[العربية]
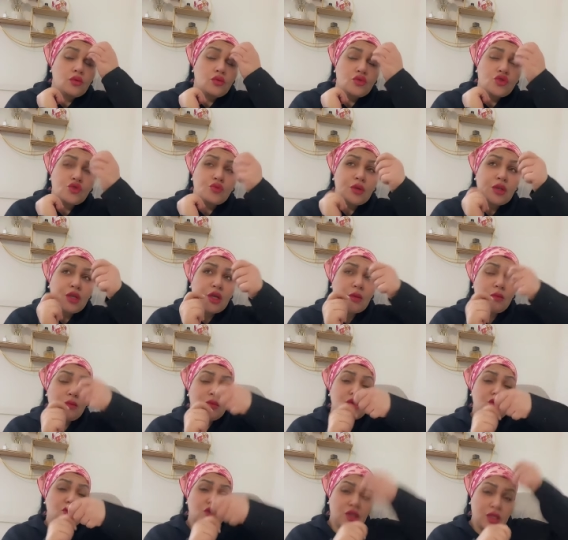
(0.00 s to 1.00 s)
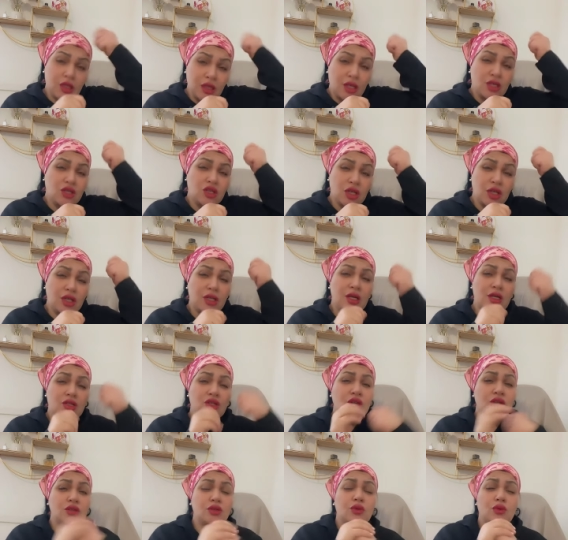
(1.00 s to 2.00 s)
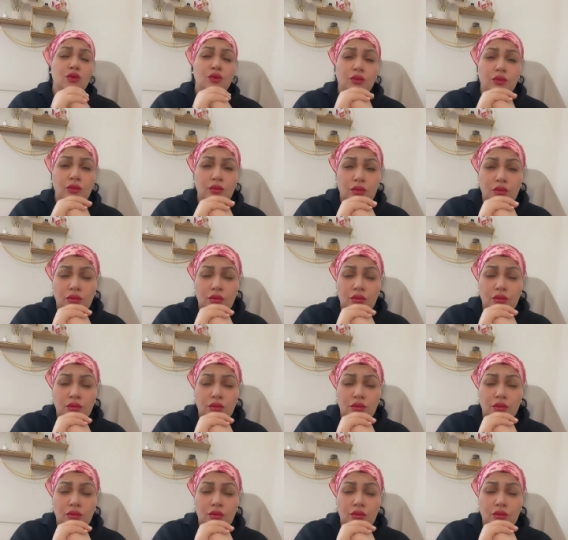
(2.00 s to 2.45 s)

وجبدهم الى تشغيله شازو